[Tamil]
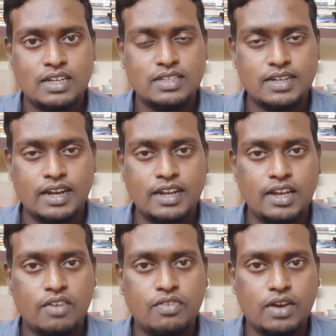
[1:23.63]
ஸ்டடி
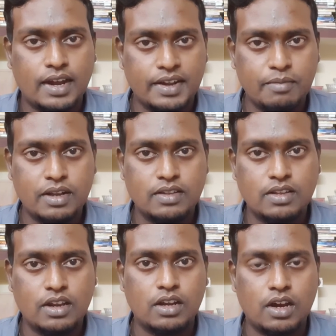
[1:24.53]
ஆஃப் அனிமல்ஸ்
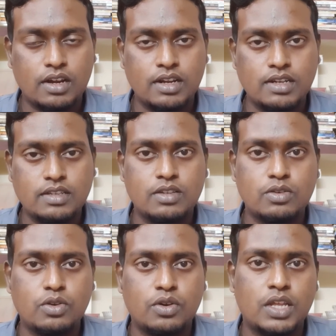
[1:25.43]
அண்ட் ஆர்கன்ஸ் இஸ்
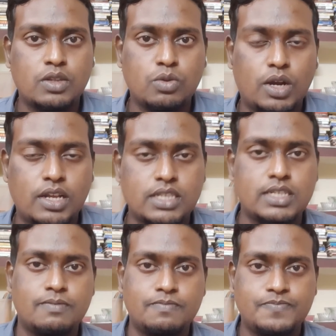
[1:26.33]
நோன் அஸ் ஜுவாலஜி
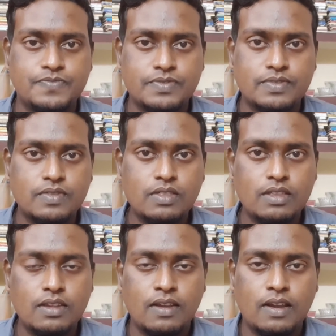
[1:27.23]

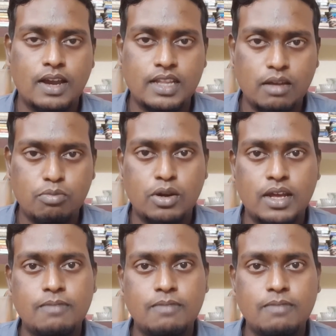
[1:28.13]
அதே போல்